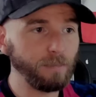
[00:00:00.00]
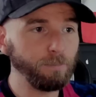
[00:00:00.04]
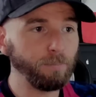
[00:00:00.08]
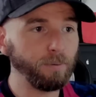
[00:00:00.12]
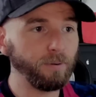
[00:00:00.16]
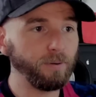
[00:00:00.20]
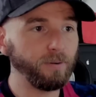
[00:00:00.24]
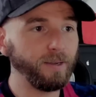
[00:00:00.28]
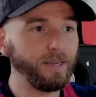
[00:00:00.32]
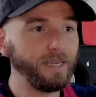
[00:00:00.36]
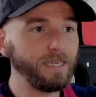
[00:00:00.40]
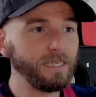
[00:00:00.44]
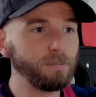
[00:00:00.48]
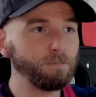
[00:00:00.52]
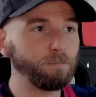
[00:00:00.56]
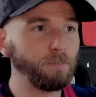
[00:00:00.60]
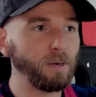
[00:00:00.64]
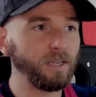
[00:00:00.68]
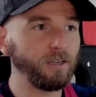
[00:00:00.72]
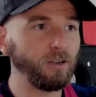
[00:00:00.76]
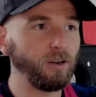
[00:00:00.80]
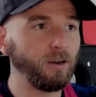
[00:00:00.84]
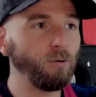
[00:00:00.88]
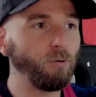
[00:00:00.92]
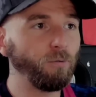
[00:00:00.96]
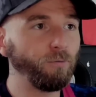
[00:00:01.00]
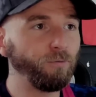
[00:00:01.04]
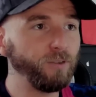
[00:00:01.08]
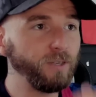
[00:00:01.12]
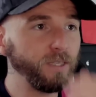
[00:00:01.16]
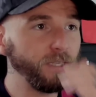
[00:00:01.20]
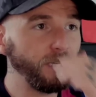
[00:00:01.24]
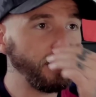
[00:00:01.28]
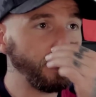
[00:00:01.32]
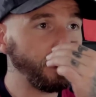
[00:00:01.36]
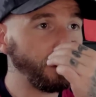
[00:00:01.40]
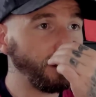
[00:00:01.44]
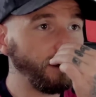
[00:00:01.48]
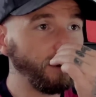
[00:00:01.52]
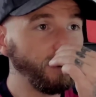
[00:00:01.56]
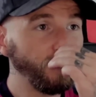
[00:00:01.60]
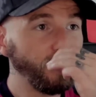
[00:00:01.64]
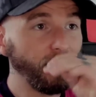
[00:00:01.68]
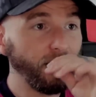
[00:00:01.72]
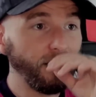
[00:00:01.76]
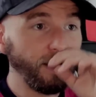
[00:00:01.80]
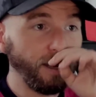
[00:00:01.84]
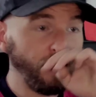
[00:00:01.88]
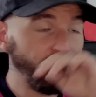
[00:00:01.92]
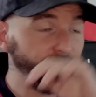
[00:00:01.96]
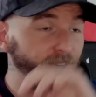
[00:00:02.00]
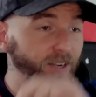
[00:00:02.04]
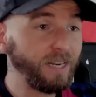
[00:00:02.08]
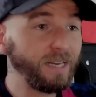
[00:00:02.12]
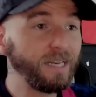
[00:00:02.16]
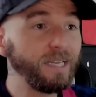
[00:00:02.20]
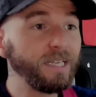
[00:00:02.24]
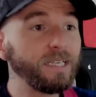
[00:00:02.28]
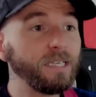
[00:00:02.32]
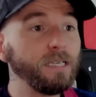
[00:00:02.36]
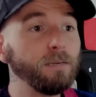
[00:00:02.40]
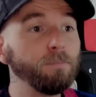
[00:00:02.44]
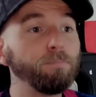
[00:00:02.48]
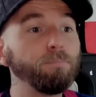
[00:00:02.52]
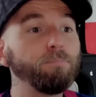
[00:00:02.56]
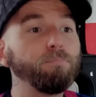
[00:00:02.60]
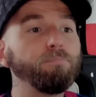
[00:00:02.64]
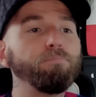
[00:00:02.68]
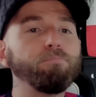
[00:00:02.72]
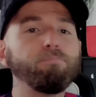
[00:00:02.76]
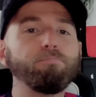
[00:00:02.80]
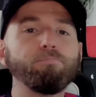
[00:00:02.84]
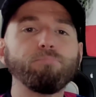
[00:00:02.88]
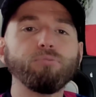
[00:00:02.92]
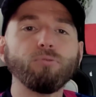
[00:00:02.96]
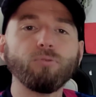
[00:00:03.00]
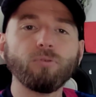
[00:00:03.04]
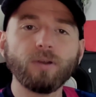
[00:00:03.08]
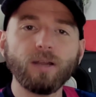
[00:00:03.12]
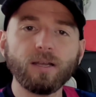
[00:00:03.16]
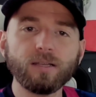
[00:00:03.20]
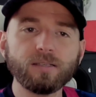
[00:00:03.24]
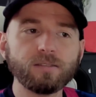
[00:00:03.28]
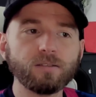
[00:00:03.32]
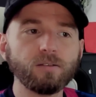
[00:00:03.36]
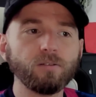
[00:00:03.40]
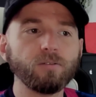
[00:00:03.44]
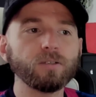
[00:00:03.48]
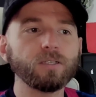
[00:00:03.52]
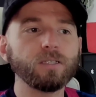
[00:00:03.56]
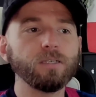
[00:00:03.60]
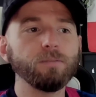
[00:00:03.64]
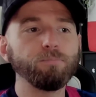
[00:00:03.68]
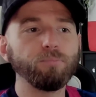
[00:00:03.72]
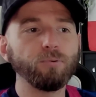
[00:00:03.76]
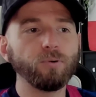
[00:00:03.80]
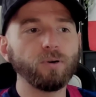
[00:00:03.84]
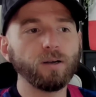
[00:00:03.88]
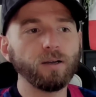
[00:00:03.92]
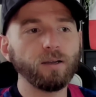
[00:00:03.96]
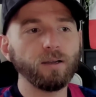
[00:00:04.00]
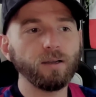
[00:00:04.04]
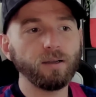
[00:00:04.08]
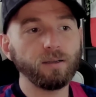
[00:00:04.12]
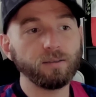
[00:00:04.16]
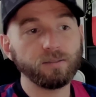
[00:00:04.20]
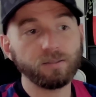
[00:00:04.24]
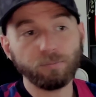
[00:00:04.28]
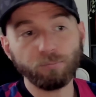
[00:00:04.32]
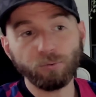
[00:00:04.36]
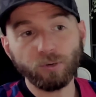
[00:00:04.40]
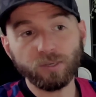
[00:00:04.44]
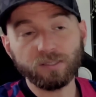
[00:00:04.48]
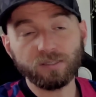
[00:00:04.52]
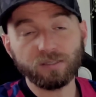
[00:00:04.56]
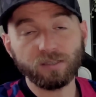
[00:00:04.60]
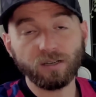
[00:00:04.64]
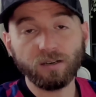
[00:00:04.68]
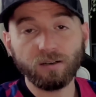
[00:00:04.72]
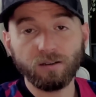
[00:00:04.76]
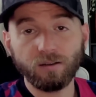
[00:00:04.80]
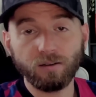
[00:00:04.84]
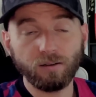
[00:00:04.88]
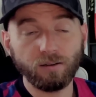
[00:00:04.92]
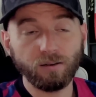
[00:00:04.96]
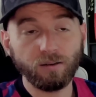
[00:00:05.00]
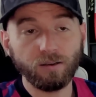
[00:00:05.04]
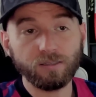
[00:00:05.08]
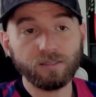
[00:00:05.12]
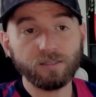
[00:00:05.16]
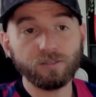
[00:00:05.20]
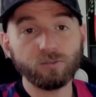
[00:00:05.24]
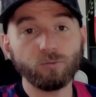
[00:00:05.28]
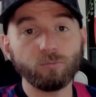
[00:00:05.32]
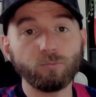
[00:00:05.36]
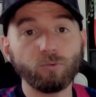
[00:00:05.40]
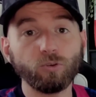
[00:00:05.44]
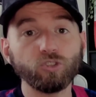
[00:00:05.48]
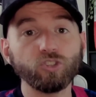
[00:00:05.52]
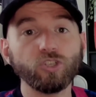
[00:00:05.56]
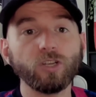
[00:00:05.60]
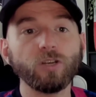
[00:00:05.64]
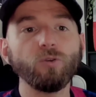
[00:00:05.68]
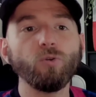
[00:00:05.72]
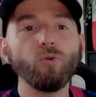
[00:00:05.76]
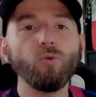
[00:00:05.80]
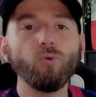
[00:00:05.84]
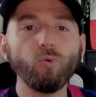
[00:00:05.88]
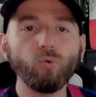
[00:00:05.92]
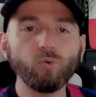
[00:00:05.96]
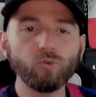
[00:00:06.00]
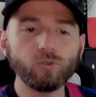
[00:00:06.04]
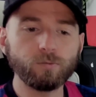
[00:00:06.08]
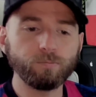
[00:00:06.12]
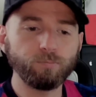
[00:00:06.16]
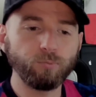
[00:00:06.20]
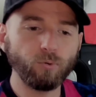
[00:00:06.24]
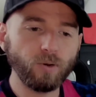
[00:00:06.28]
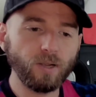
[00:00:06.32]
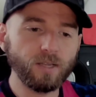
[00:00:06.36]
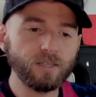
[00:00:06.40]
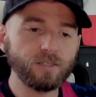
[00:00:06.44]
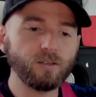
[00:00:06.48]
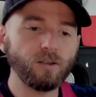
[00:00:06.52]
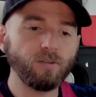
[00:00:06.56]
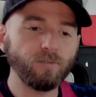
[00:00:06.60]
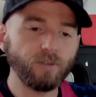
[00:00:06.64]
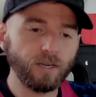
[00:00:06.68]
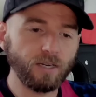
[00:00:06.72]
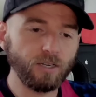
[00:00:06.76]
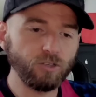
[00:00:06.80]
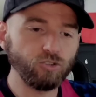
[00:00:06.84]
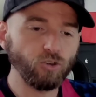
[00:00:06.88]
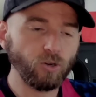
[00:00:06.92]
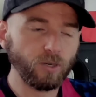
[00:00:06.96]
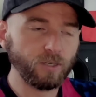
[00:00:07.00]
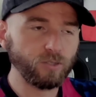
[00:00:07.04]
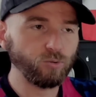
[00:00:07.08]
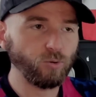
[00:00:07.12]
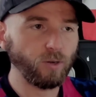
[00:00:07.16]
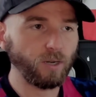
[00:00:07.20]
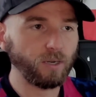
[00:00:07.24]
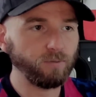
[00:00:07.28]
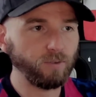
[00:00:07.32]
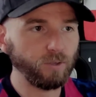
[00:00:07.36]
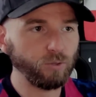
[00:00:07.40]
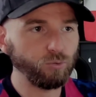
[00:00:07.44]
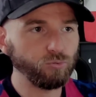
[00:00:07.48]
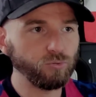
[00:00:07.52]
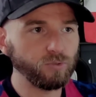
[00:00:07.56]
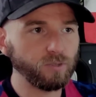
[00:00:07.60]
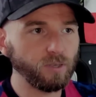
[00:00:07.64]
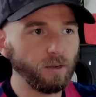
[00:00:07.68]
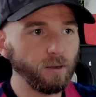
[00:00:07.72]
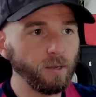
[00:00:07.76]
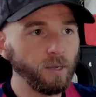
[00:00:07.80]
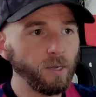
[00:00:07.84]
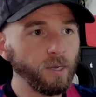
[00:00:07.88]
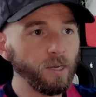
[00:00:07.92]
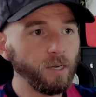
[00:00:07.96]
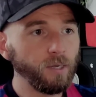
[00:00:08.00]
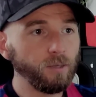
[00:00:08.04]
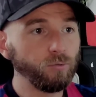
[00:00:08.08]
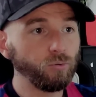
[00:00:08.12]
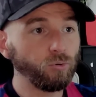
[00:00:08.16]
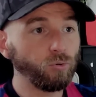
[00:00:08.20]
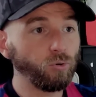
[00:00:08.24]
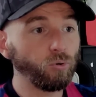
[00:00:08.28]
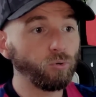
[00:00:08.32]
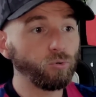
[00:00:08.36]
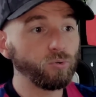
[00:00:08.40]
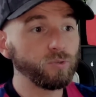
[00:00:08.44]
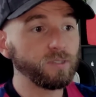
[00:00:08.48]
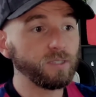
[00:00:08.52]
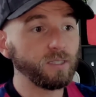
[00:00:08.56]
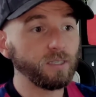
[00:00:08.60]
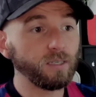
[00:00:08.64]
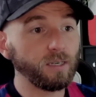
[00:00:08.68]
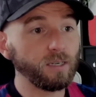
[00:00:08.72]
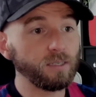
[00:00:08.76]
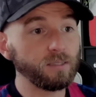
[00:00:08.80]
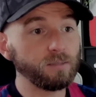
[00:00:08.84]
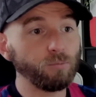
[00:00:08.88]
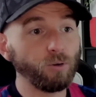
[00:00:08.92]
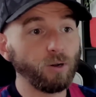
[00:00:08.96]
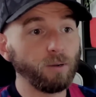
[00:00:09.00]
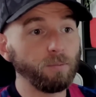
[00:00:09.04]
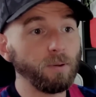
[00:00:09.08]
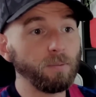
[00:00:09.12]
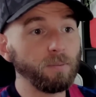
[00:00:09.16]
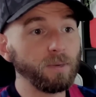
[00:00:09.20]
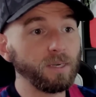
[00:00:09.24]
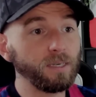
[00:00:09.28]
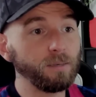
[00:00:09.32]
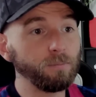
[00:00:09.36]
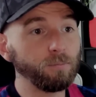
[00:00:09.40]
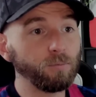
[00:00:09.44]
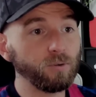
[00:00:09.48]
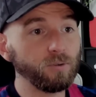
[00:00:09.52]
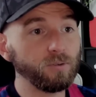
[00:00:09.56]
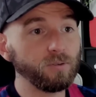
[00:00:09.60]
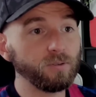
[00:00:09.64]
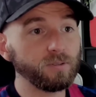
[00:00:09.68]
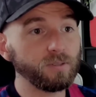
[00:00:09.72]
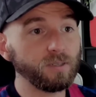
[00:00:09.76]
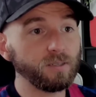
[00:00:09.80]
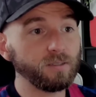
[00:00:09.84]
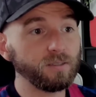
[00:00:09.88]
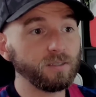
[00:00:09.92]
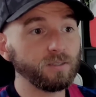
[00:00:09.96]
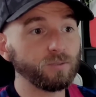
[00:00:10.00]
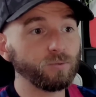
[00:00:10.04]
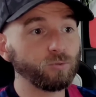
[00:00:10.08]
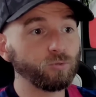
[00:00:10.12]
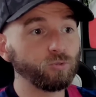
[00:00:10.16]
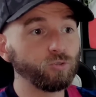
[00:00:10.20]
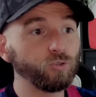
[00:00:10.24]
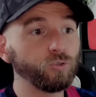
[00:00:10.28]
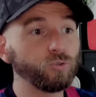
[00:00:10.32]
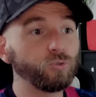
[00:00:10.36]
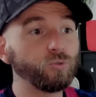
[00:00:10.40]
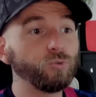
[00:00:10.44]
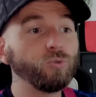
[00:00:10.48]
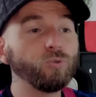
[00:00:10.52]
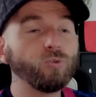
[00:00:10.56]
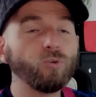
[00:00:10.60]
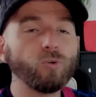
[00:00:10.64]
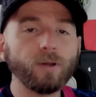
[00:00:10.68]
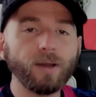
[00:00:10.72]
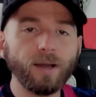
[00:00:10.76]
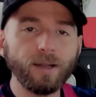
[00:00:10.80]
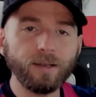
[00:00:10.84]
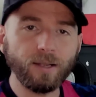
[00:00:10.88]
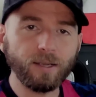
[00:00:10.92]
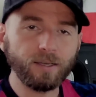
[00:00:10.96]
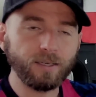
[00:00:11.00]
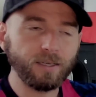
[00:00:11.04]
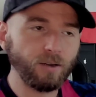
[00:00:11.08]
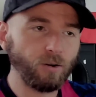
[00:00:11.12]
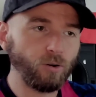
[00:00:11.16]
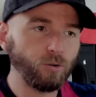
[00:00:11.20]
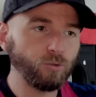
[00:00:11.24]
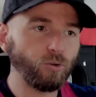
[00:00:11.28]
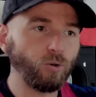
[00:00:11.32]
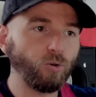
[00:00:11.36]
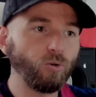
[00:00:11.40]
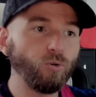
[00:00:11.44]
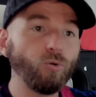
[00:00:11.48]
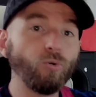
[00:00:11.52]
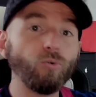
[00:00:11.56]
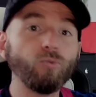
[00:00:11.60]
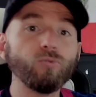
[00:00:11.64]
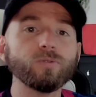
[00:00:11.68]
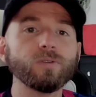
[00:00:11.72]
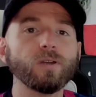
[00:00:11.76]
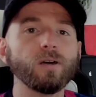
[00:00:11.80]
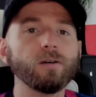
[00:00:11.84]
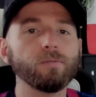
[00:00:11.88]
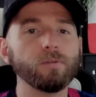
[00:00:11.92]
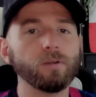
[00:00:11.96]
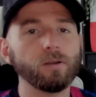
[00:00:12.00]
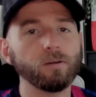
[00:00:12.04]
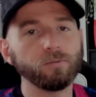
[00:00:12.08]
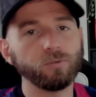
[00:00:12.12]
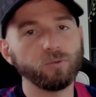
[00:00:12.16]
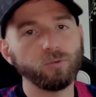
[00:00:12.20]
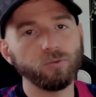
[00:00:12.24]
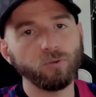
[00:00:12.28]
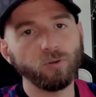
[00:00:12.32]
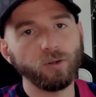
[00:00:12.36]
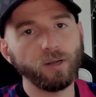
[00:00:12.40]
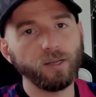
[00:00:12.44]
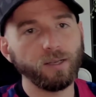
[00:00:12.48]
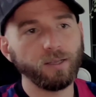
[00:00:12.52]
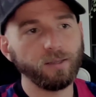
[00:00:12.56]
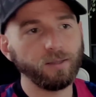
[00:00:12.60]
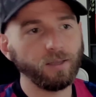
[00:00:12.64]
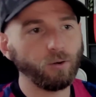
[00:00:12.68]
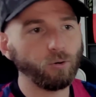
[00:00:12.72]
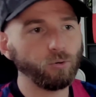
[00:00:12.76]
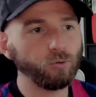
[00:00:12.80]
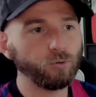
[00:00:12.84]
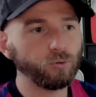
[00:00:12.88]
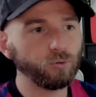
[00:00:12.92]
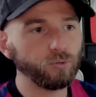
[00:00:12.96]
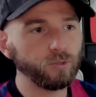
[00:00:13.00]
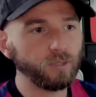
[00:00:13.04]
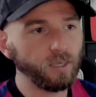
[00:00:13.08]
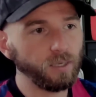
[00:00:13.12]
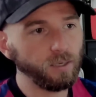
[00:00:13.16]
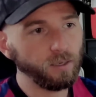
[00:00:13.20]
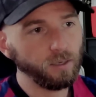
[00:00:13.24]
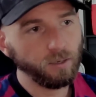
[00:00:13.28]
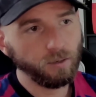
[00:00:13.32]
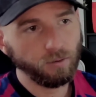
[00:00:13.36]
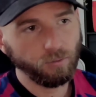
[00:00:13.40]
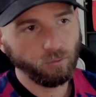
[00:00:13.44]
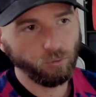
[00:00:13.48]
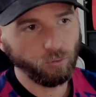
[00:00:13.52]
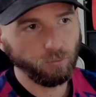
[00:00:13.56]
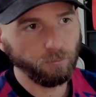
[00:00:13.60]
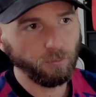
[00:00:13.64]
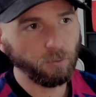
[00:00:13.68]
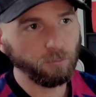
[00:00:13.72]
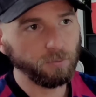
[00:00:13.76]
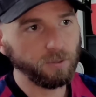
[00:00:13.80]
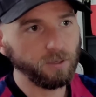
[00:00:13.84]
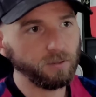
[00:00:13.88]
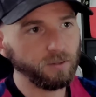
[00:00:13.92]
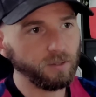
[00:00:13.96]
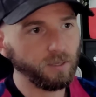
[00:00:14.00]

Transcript: euh, espagnole. Et on finit les gars avec l'équipe pour l'instant qui pourrait ça pourrait être ça la, saison prochaine le 11 pour l'instant avec les joueurs qui sont arrivés tout ça donc en gros c'est quasiment la même équipe que cette saison juste Gundogan hein, qui rentre dans le 11 hein. Gundogan a été recruté on le met au milieu